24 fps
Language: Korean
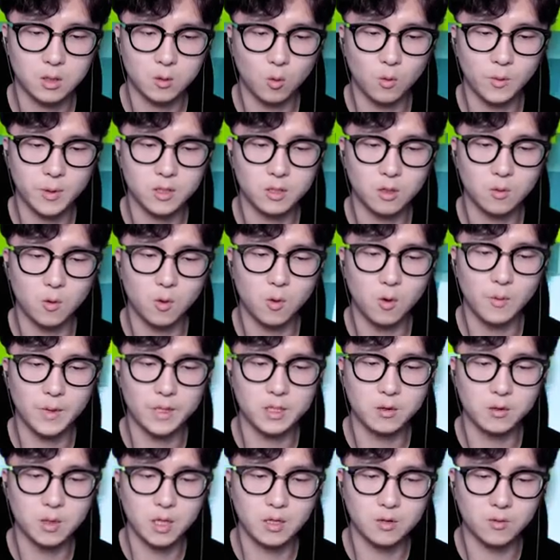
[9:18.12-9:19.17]
500점
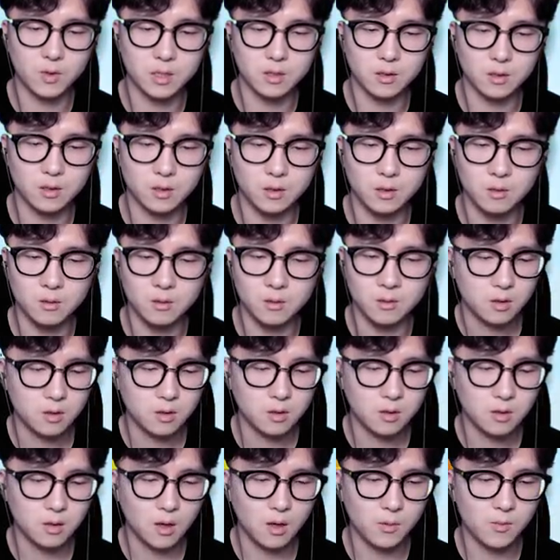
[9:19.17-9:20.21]
500점까지 왔어요
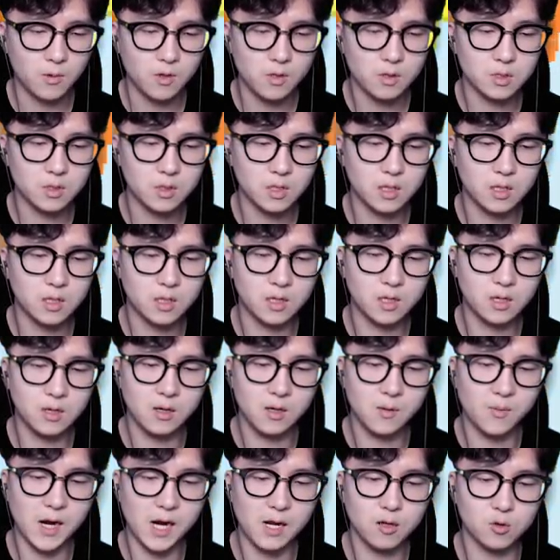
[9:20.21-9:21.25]
더블 스킬
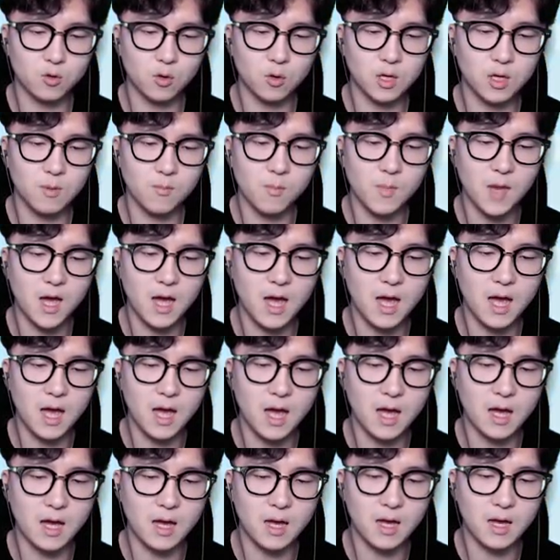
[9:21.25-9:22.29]
발동 임마
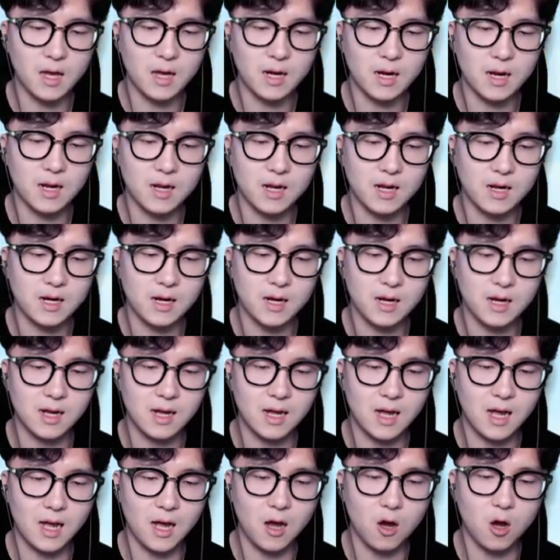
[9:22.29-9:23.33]

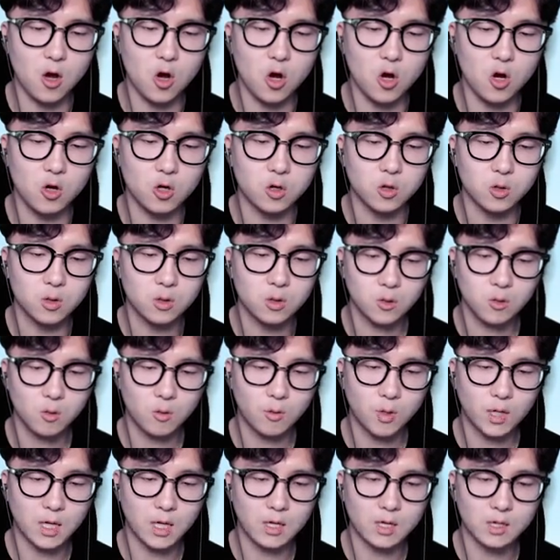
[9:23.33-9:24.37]
아우 우리
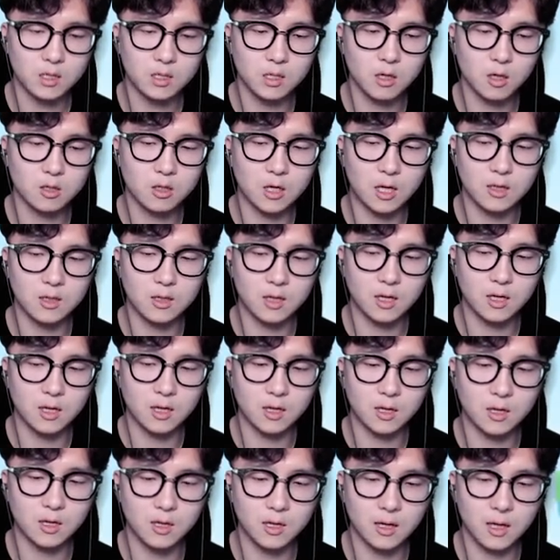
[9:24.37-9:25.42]
이렇게 끈덕지 애들이
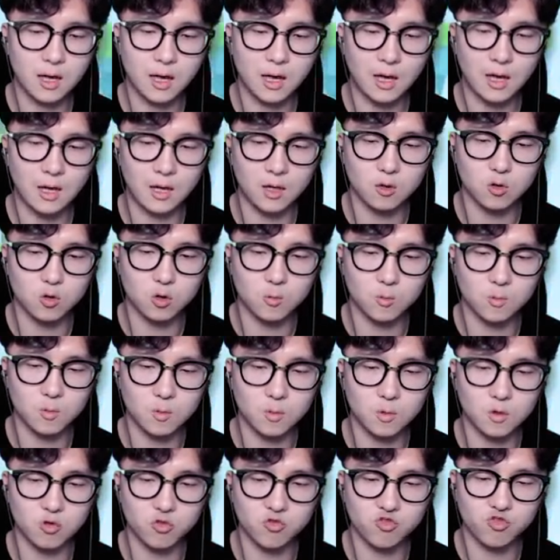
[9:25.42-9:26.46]
좀
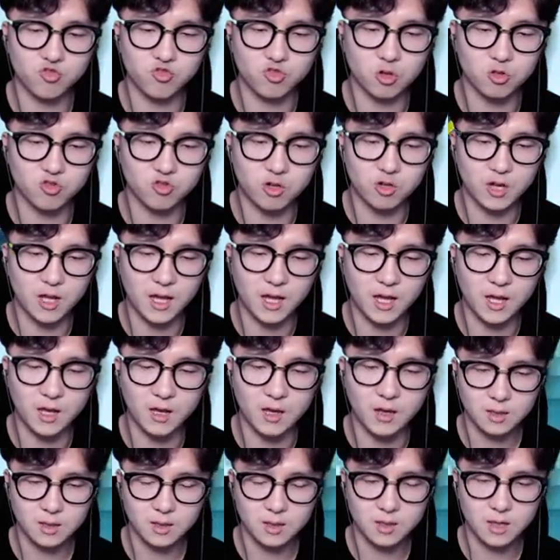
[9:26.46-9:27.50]
죽어줄래?
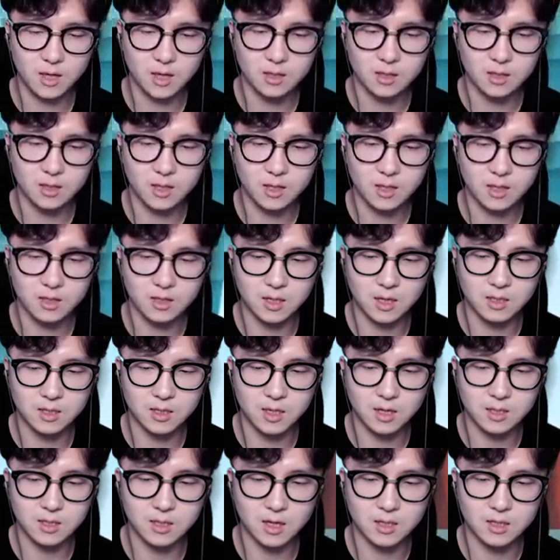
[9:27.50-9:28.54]
차이 차이 차이
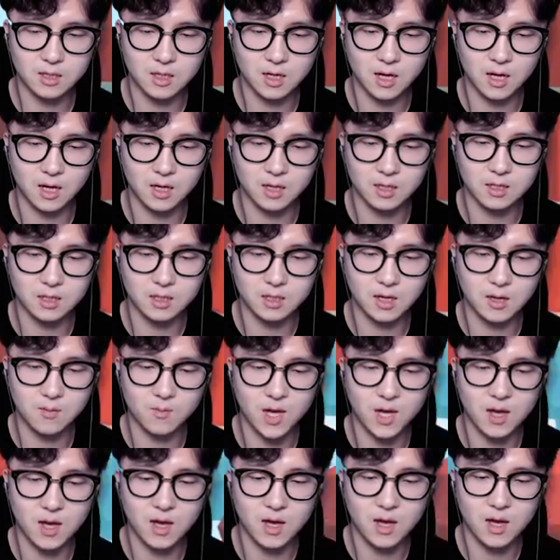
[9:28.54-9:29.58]
차이 차이 차이 차
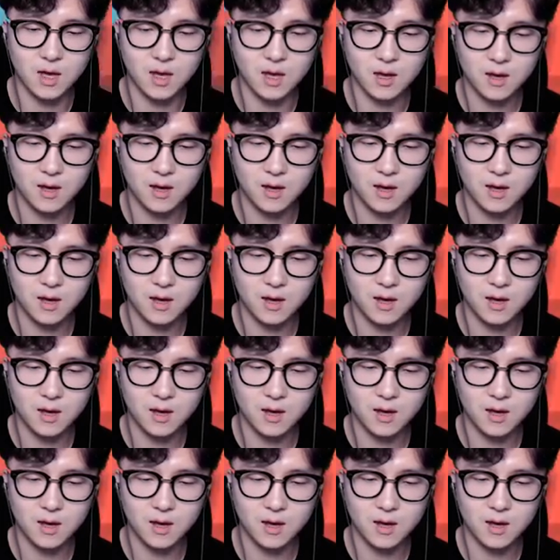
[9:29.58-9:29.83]
임마